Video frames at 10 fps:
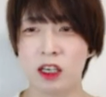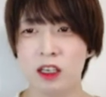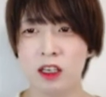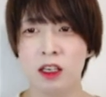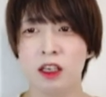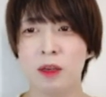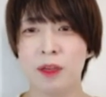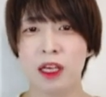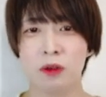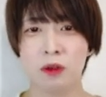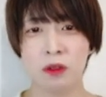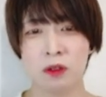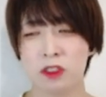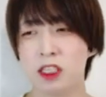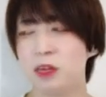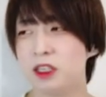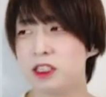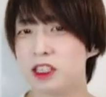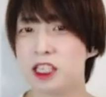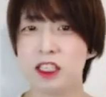うんですが、やっぱりあの、こちら
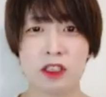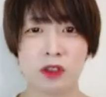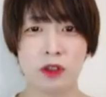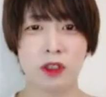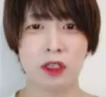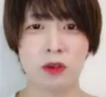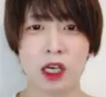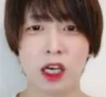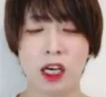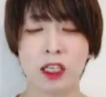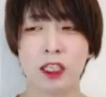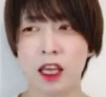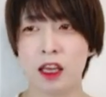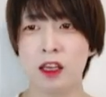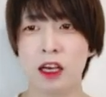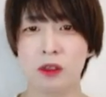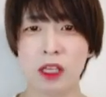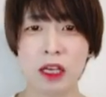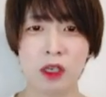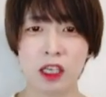もですね、身体所有感の考え方で、
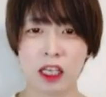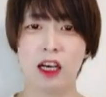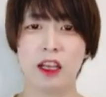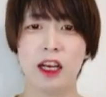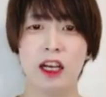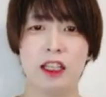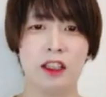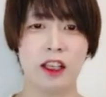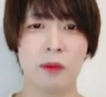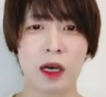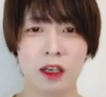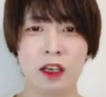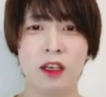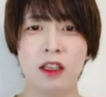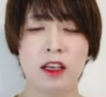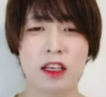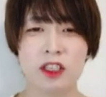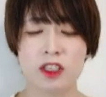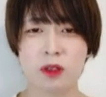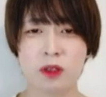あの、対応関係が明らかになっていれば、な
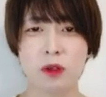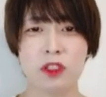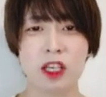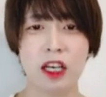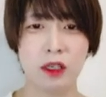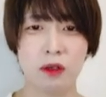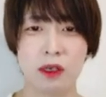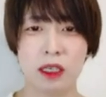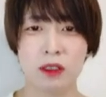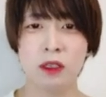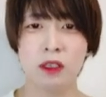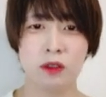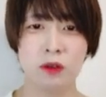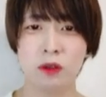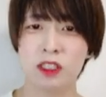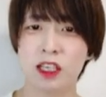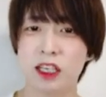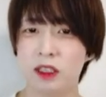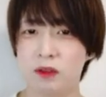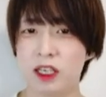んか一瞬でそこの違いっていうのは、そこの
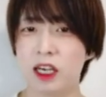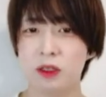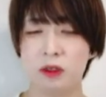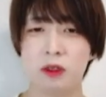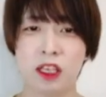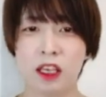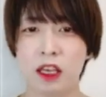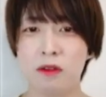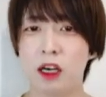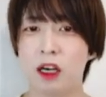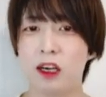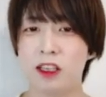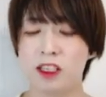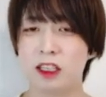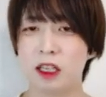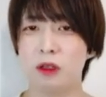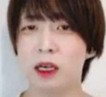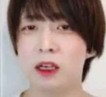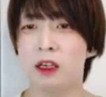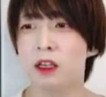違いっていうのは意外と人間違和感を感じないってい
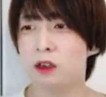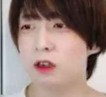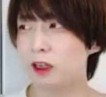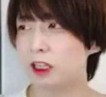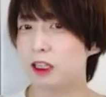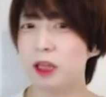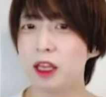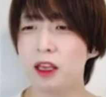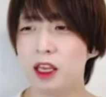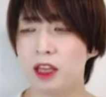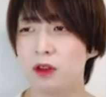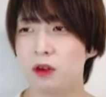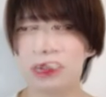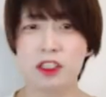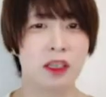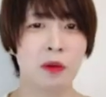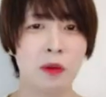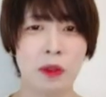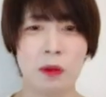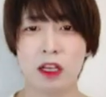うのは、これをやってみて、えっと、感じ
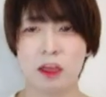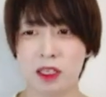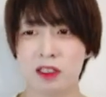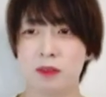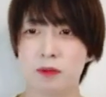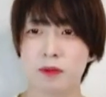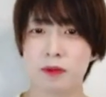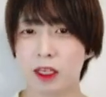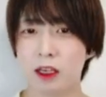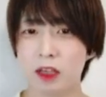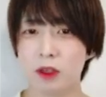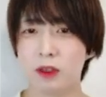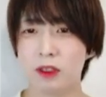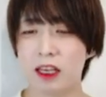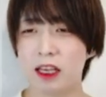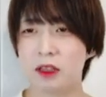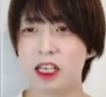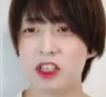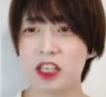た部分でもあります。はい、ということで、えっ